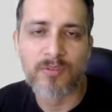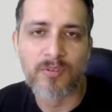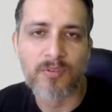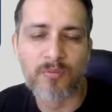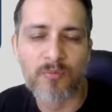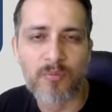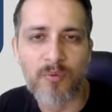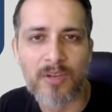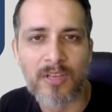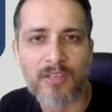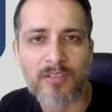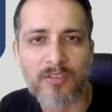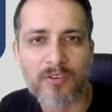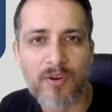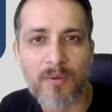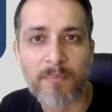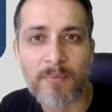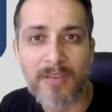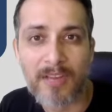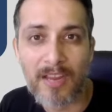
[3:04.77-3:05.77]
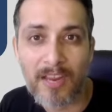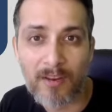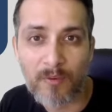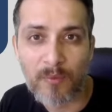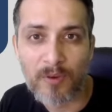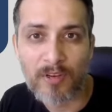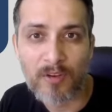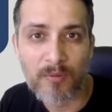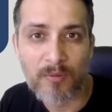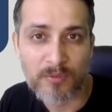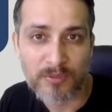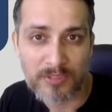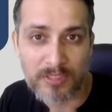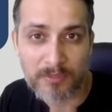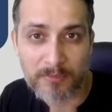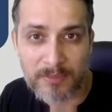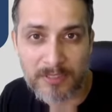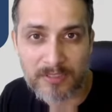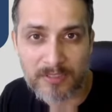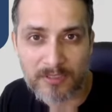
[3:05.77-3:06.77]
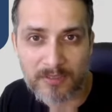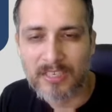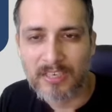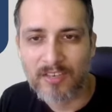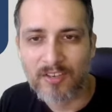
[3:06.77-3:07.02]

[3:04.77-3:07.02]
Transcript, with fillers: nuestro API Gateway como servicio,